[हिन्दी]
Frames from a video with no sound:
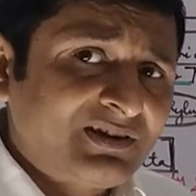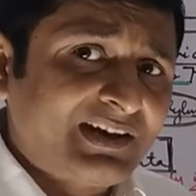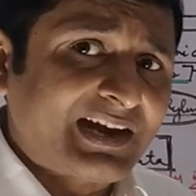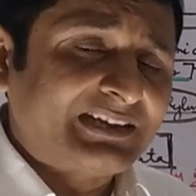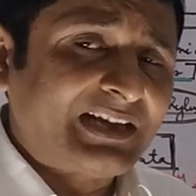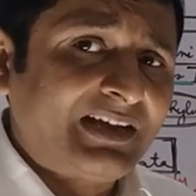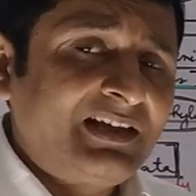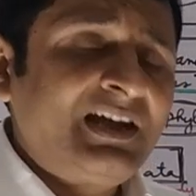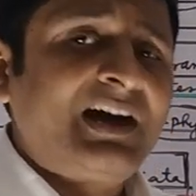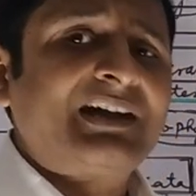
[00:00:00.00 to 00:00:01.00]

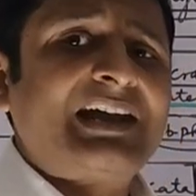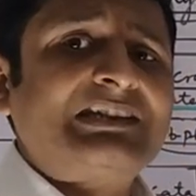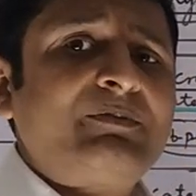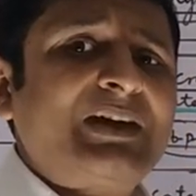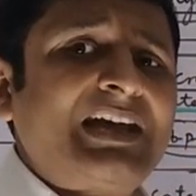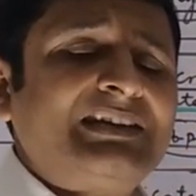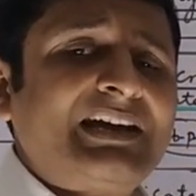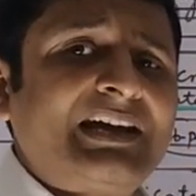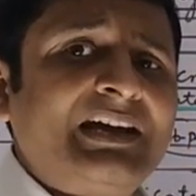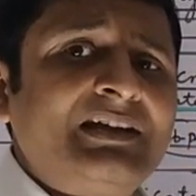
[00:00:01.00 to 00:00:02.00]
गनाथा था में क्या आ
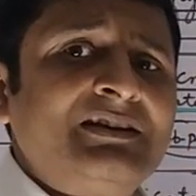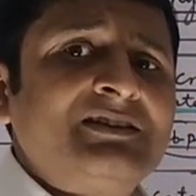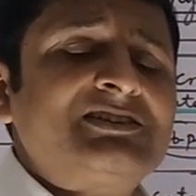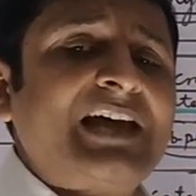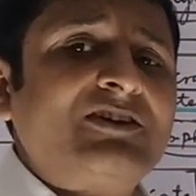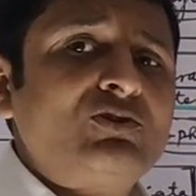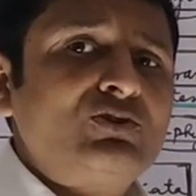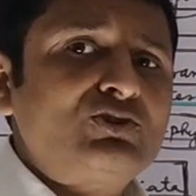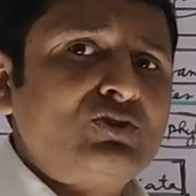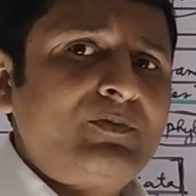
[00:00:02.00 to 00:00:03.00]
जाएगा
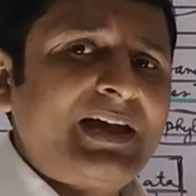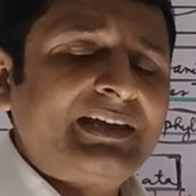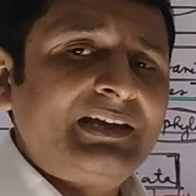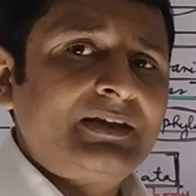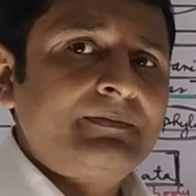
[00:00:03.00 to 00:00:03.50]
साइक्लोस्टोम आएंगे